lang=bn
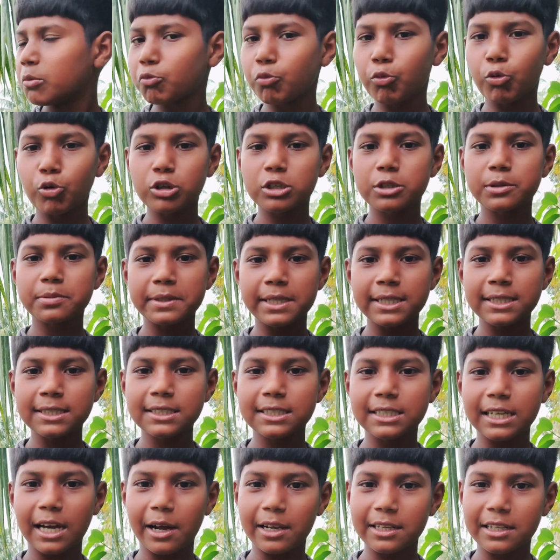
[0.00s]
বসবেন
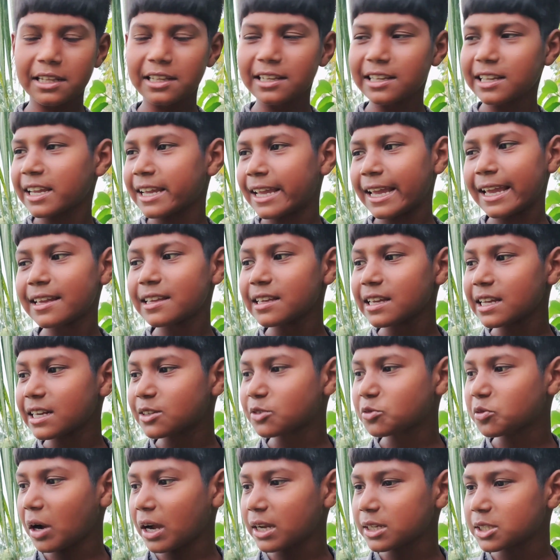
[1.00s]
চাল খেয়ে
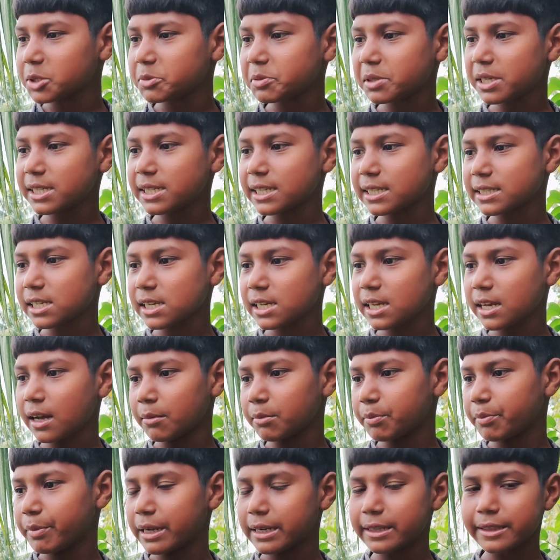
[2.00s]
একটু আসবেন এসে
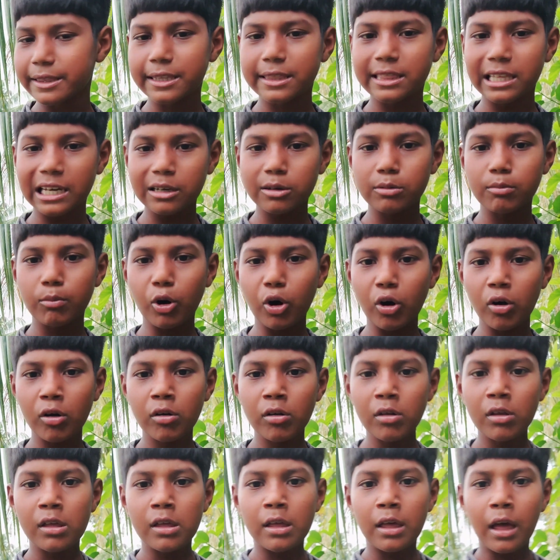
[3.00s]
আমি ভেরিতে থাকবো
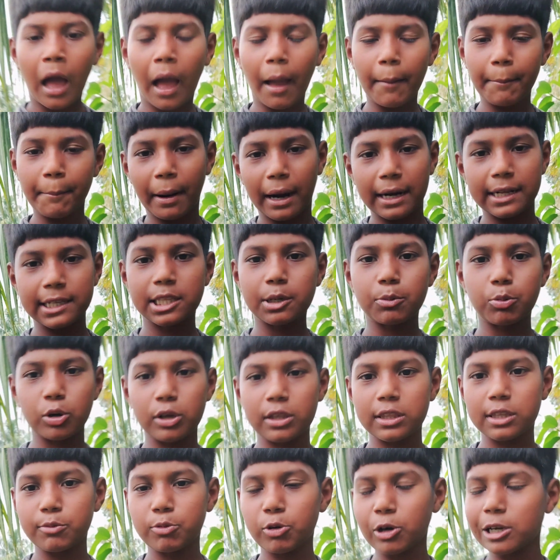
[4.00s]
আমি বাড়িতে
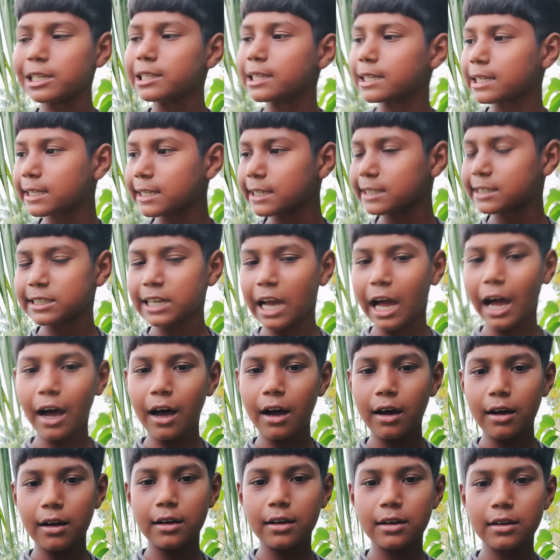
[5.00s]
বলে দিব এদেরকে চা
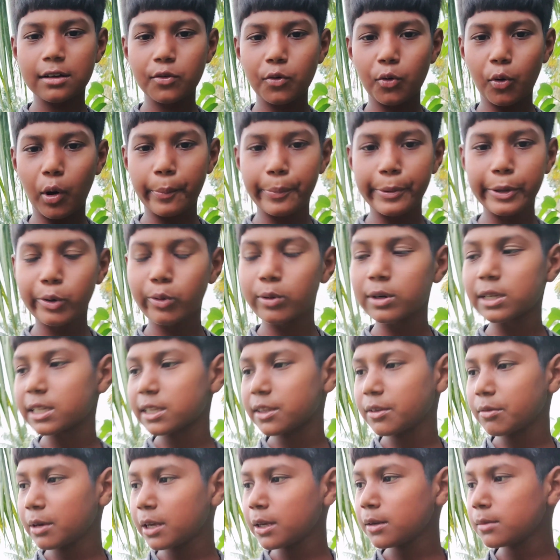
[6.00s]
কপি করে
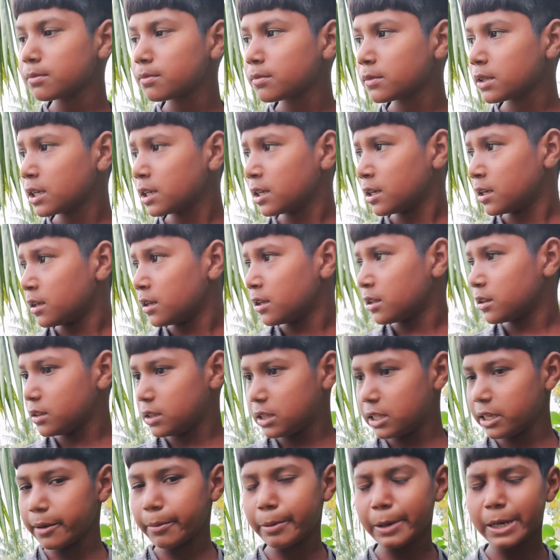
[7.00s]
দেবে
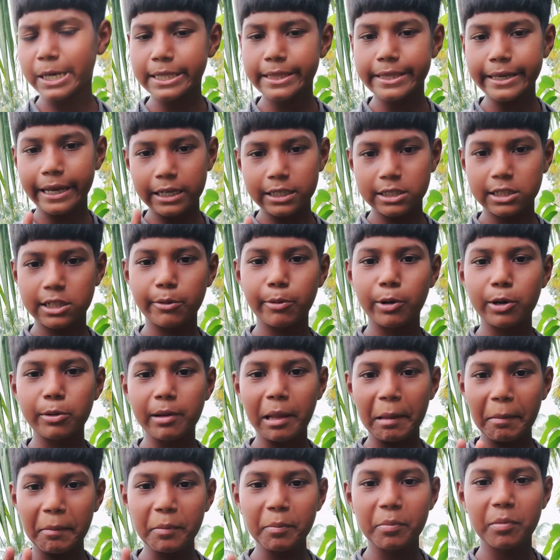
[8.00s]
দিয়ে ভেড়িতে আসতে বলবে
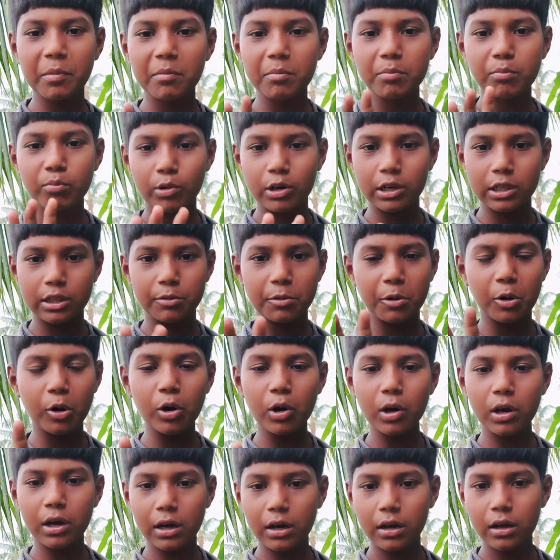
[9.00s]
আমি বলে দেবো
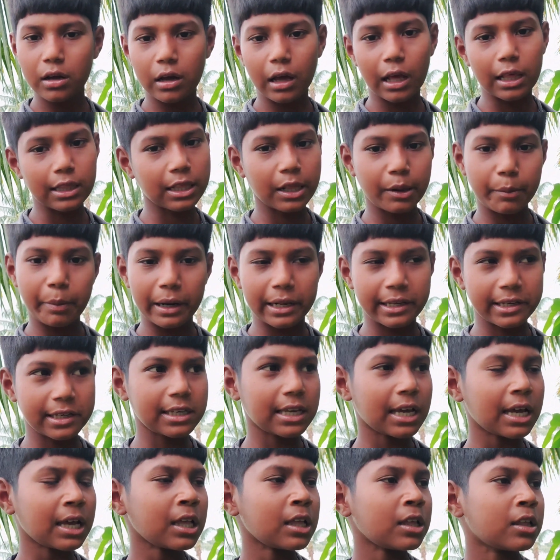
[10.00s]
আজকের বাড়ি
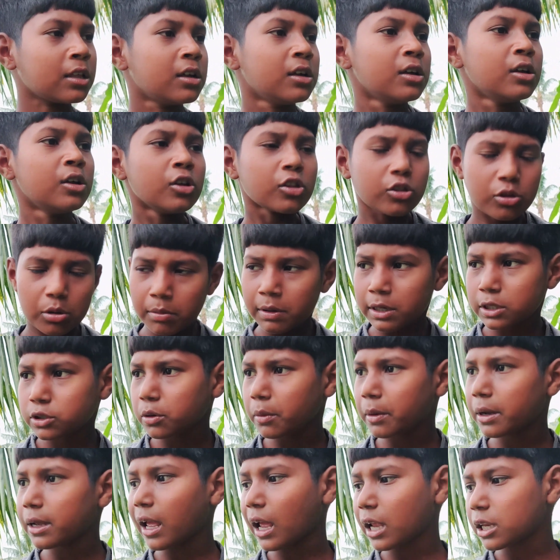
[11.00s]
গিয়ে তোমরা
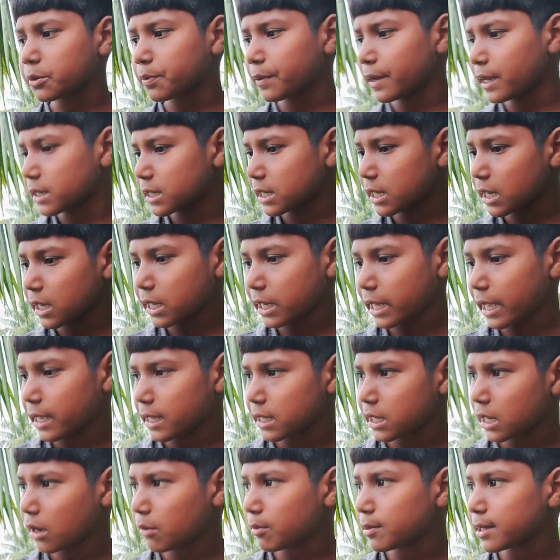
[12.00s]
সবাই আসবে এসে
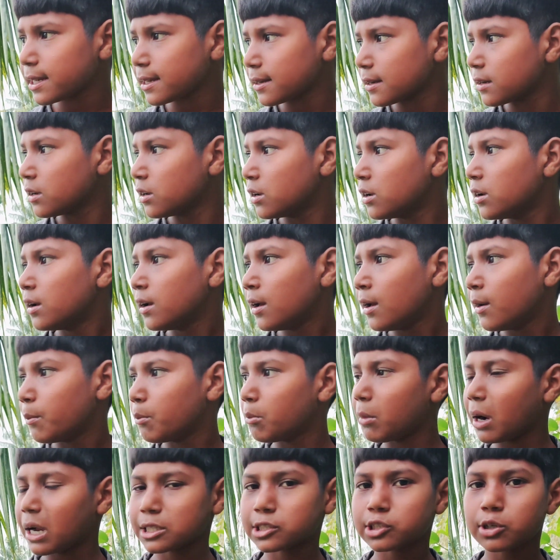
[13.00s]
খেয়ে যাবে
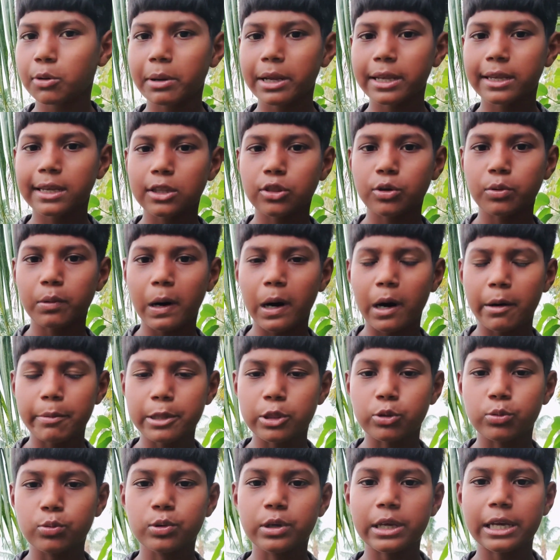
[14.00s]
মা সবাইকে দেওয়া হবে
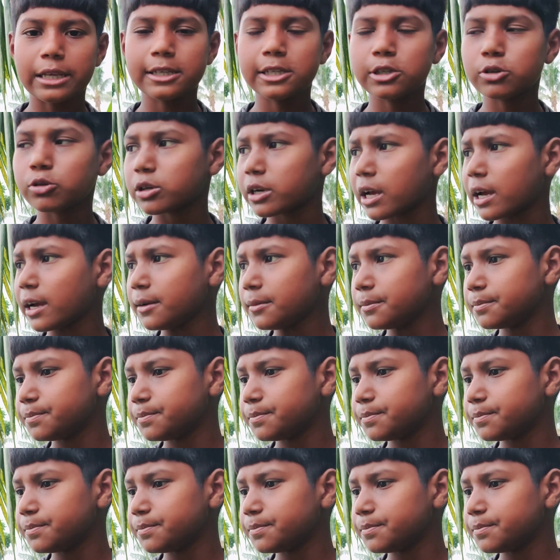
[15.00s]
দু কেজি করে